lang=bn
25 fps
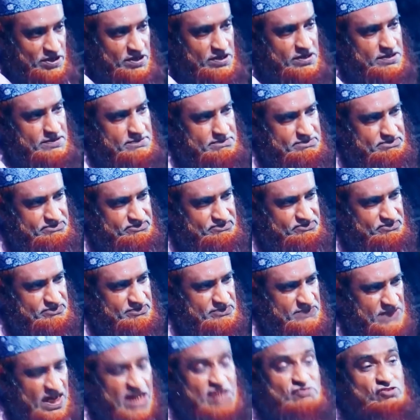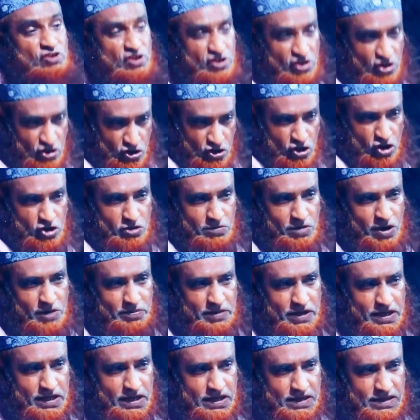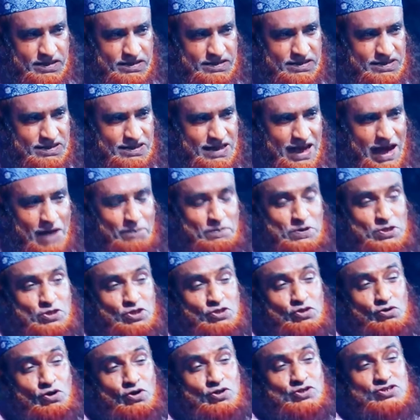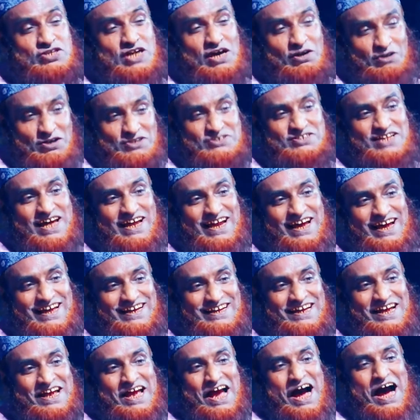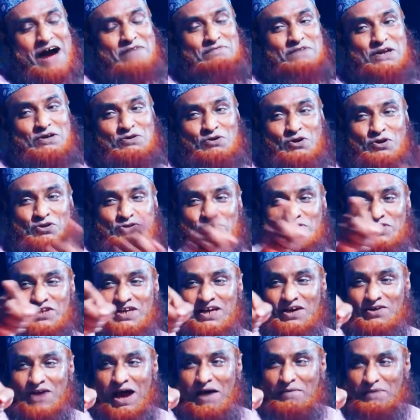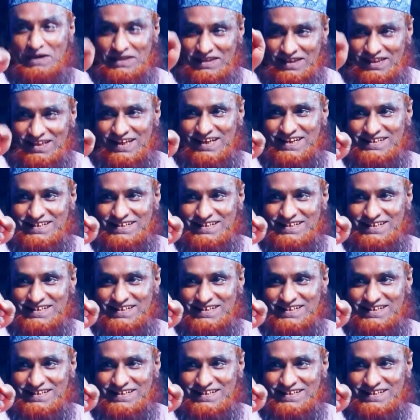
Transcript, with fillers: হবে এই তো এরকম নরম হবে আপনি যদি গরু ছাগল ছাড়ান আপনার গরু যদি তারা আমাদের